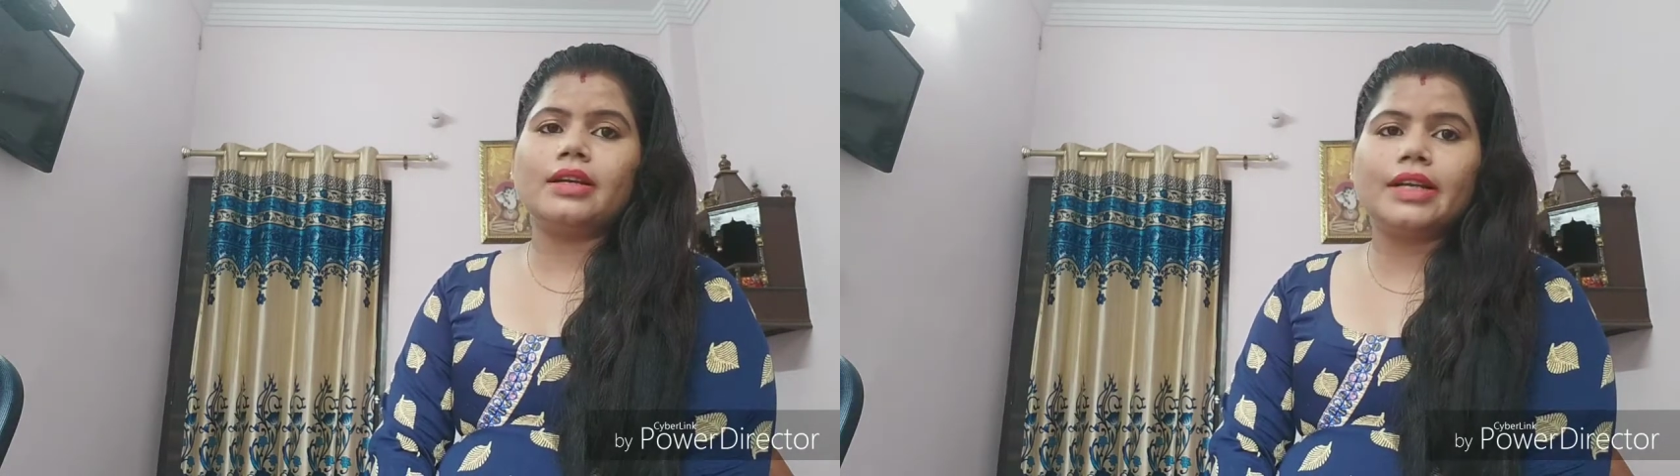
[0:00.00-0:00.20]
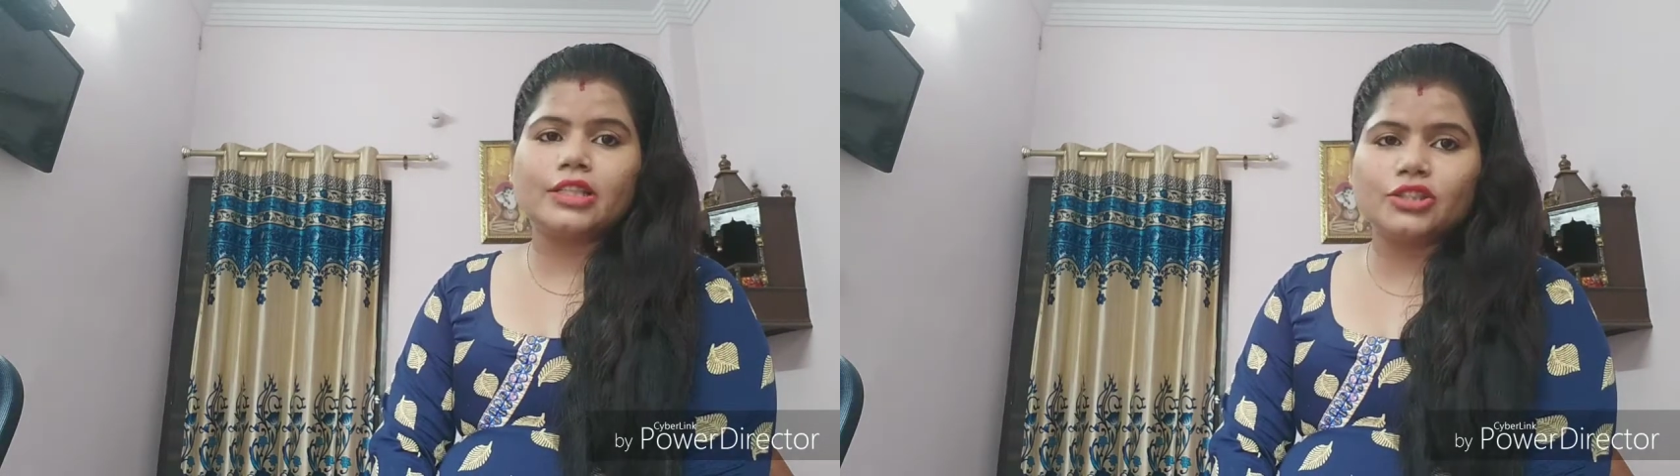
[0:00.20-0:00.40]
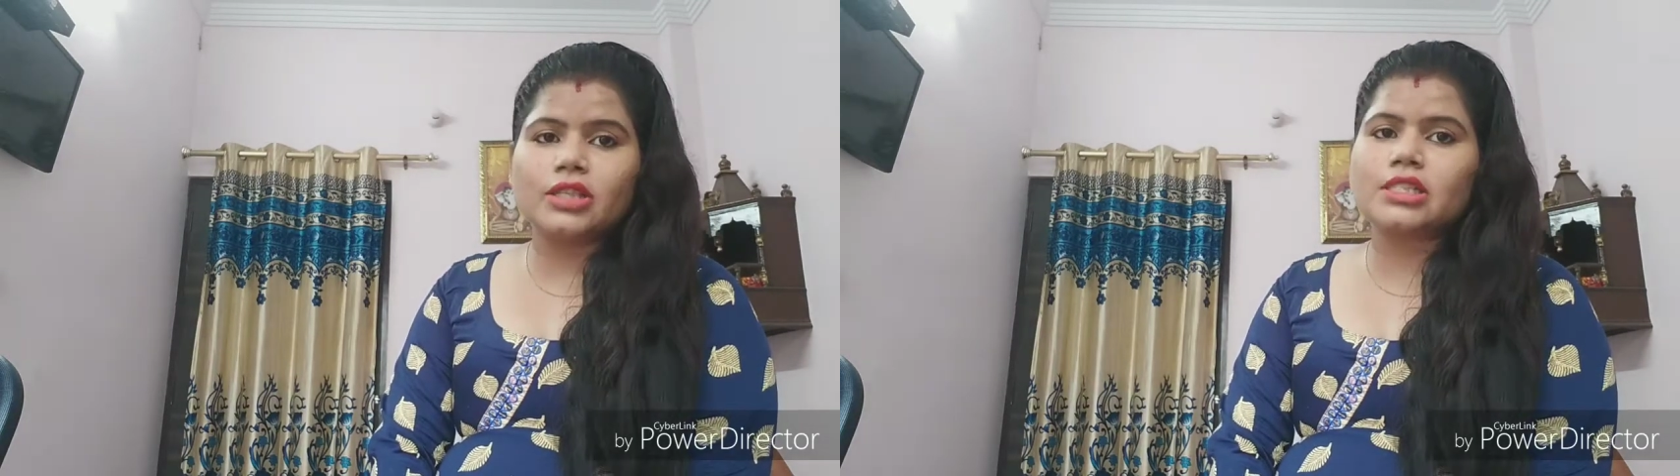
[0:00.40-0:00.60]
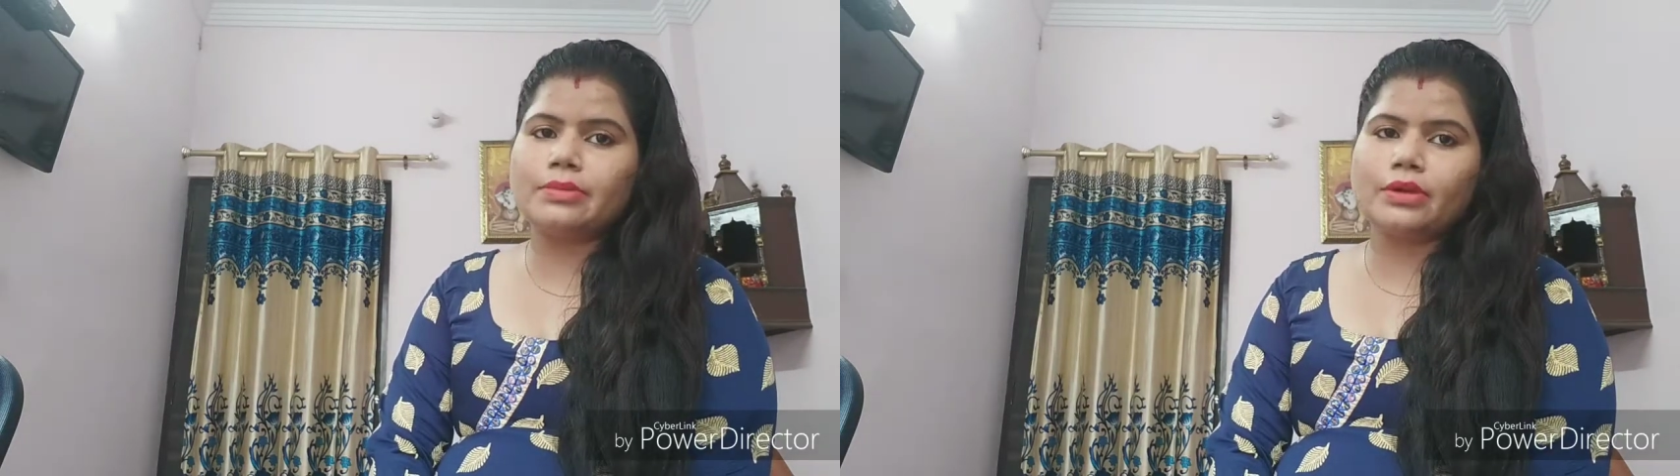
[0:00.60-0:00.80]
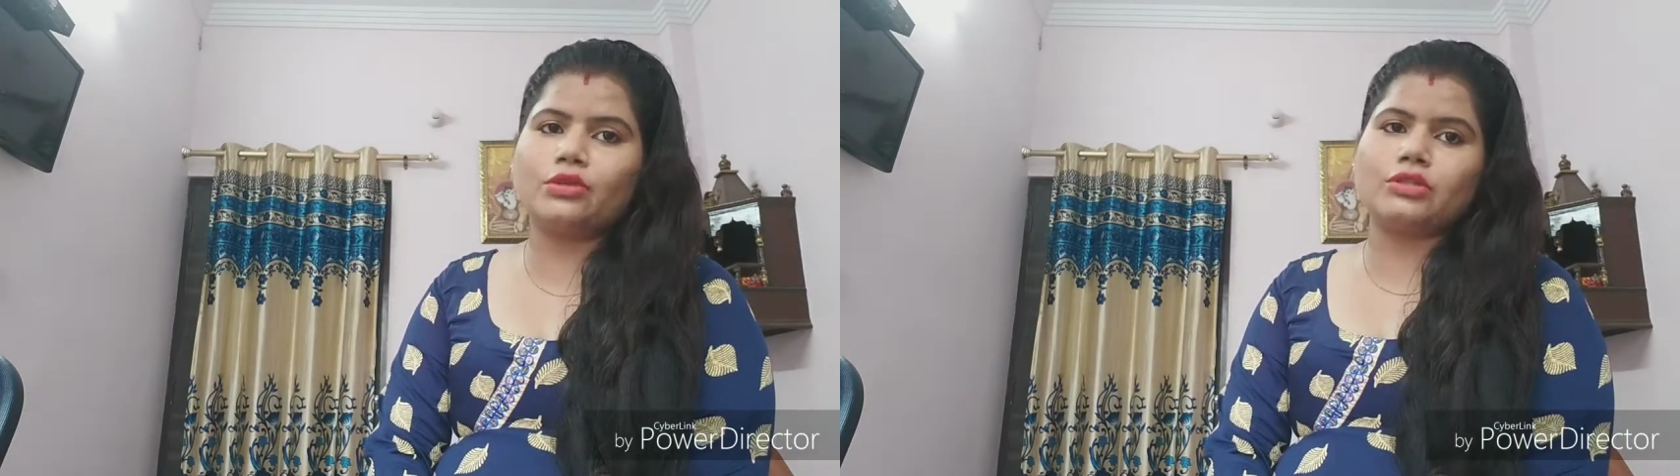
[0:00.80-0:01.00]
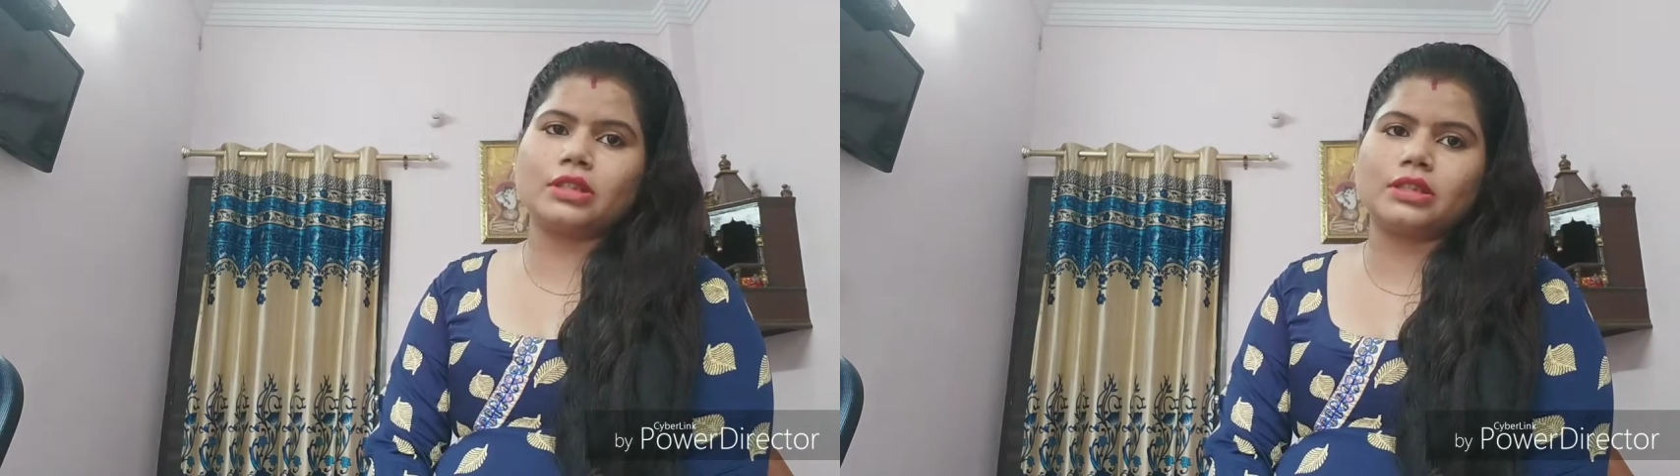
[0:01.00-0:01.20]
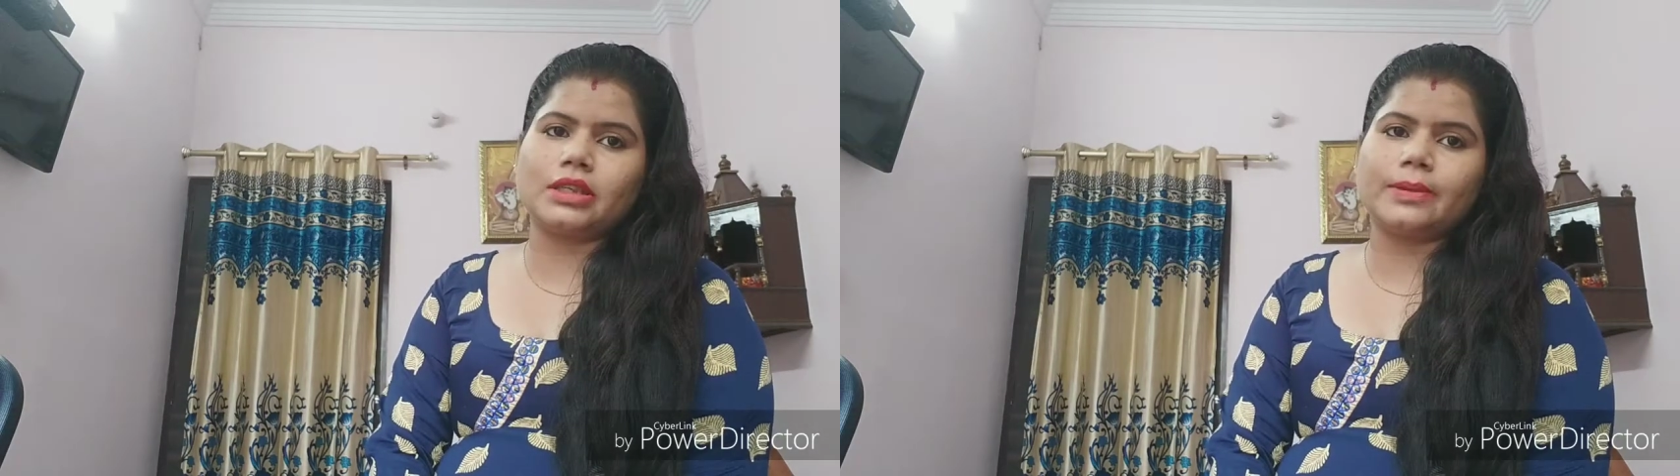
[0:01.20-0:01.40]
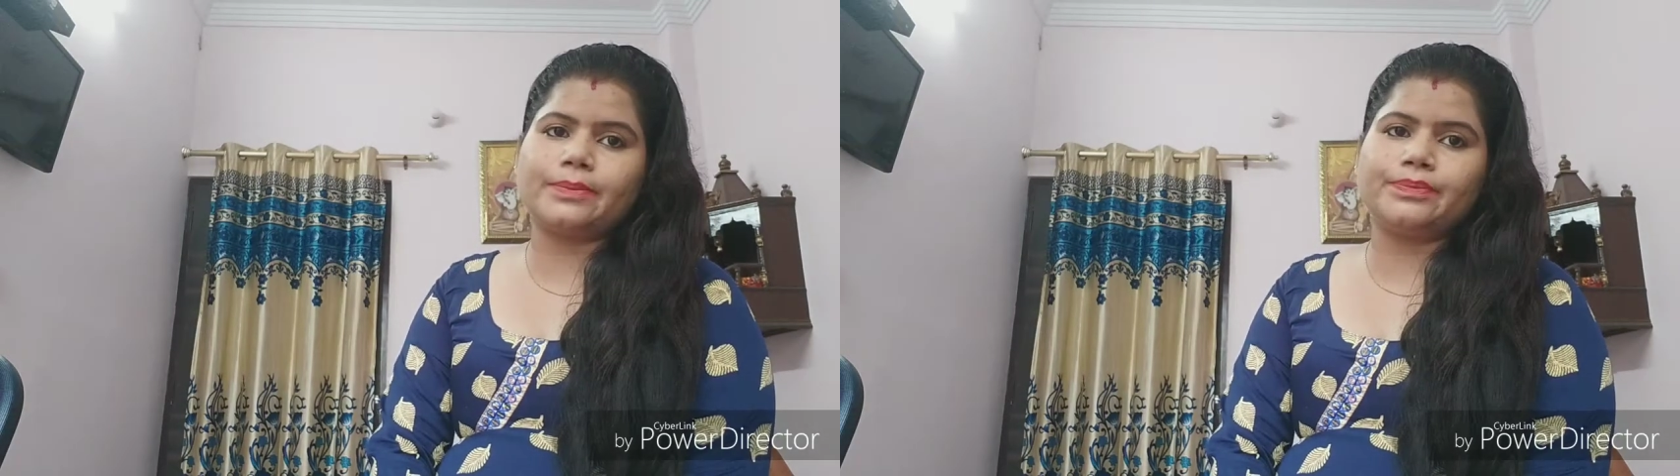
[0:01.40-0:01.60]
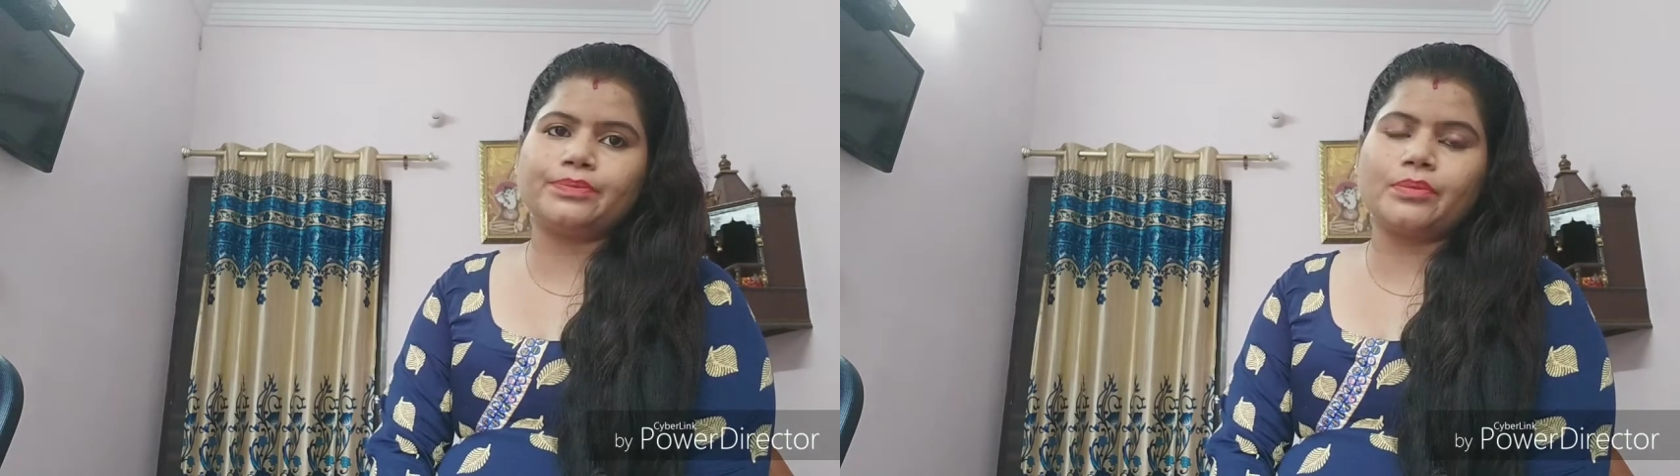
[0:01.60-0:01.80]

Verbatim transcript: डेंजरस भी हो सकता है